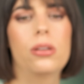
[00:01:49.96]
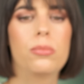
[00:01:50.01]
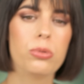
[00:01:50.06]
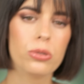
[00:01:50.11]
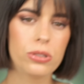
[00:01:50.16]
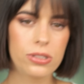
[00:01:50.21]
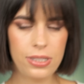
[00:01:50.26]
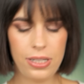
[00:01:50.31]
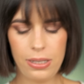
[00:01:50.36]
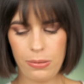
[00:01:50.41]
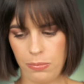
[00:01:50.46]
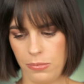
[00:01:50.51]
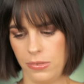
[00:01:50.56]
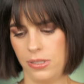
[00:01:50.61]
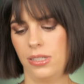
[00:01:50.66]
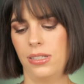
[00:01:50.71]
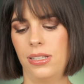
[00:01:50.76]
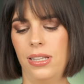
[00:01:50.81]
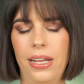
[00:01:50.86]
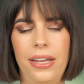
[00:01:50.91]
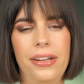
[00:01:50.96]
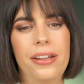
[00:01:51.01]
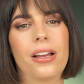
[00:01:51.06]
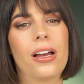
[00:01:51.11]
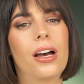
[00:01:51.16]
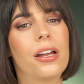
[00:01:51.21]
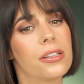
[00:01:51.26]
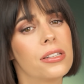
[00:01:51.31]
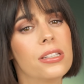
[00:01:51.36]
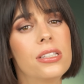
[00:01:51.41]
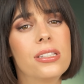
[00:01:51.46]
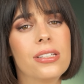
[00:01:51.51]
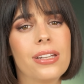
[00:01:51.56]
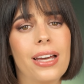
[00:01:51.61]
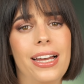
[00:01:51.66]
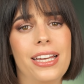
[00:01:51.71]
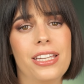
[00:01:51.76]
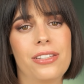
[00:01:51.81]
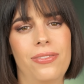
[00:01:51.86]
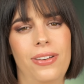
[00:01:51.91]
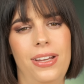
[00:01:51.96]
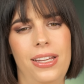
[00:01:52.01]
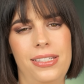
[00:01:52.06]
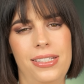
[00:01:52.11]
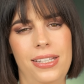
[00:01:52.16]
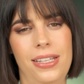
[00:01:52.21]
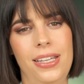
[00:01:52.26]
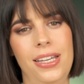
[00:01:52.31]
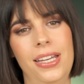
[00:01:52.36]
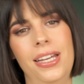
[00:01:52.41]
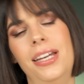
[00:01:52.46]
Der Putzlappen ist leider gerade nicht in Reichweite.